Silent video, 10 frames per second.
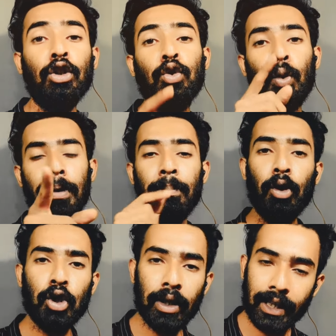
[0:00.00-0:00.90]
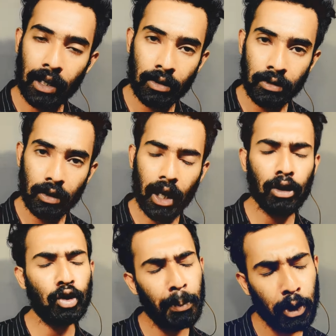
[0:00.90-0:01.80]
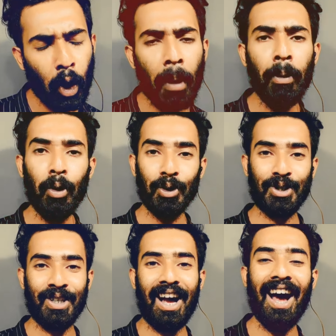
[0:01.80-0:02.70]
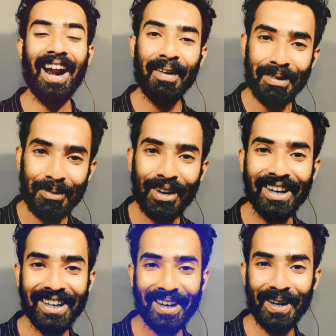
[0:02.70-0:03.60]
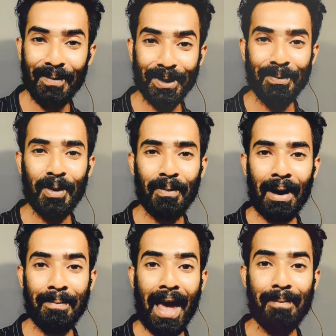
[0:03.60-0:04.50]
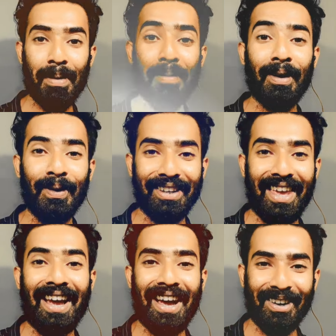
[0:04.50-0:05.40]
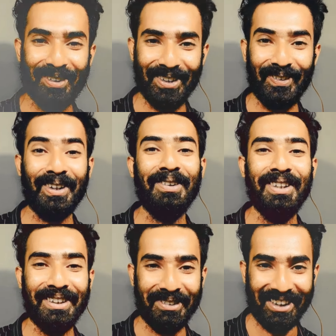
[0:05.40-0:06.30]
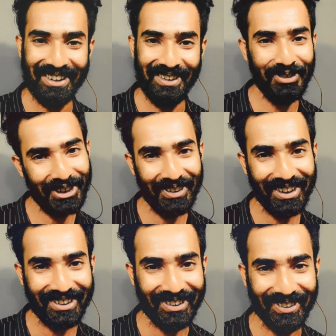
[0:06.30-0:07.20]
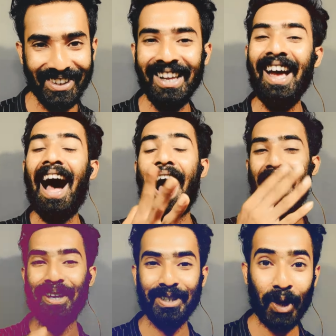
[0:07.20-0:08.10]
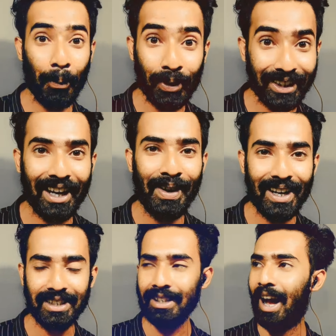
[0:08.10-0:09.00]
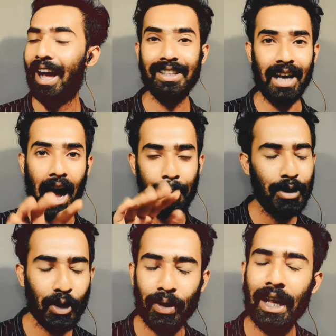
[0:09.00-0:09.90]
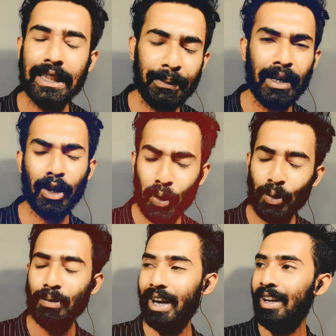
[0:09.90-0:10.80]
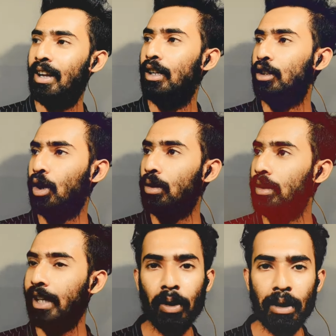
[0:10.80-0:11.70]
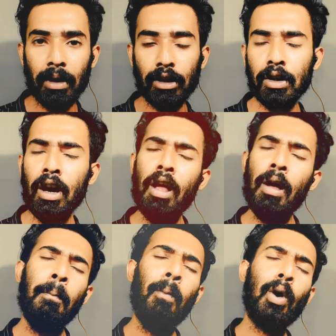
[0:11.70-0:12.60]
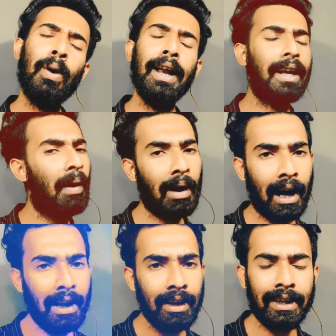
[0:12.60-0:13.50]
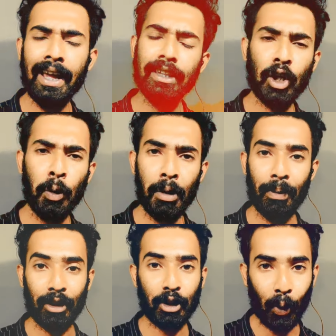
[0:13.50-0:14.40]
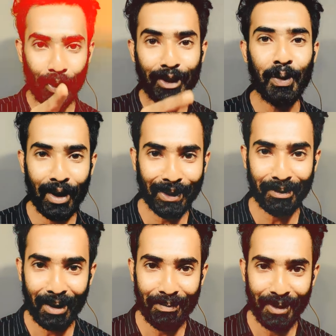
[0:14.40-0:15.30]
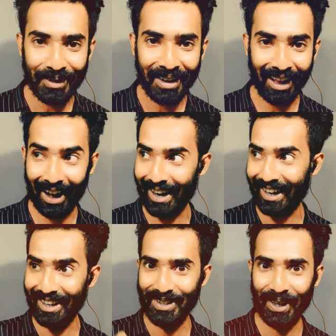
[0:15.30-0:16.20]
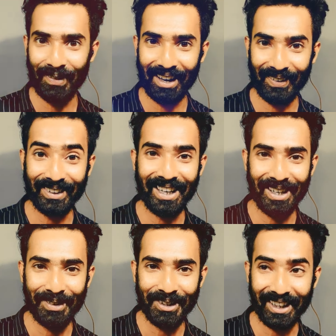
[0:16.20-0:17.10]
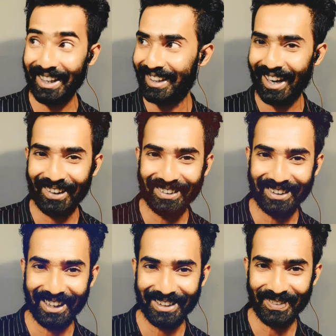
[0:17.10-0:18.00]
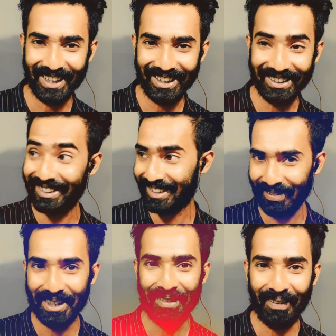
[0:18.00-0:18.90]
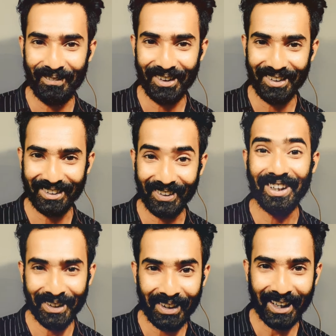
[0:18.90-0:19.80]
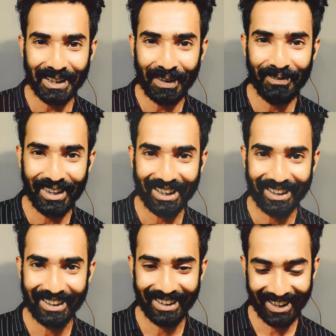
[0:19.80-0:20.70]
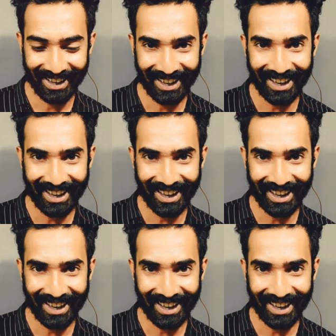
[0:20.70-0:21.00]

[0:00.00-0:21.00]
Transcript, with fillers: তুমি বুঝোনি কেন কারণ তুমি তো অবুঝ আর আমি বলিনি কেন আমি তো বোবা ম্যা ম্যা ম্যা করি ক্যা ক্যা করি কথা বলতে পারি না বুঝতে পারছো তো আর স্বপ্নতে কেন আসেনি আচ্ছা আমি যখন রাত্রিবেলা ঘুমাই তখন কি করি বলো তো মরণের খাওয়া খাই খেয়ে দিয়ে ঘুমিয়ে পড়ি থরি তোমার কথা ভাববো আরে কাল সকালবেলা কোথায় যাবো কে দেখা করতে আসবে সেসব নিয়ে ভাববো থরি তোমার কথা ভাববো নাকি এ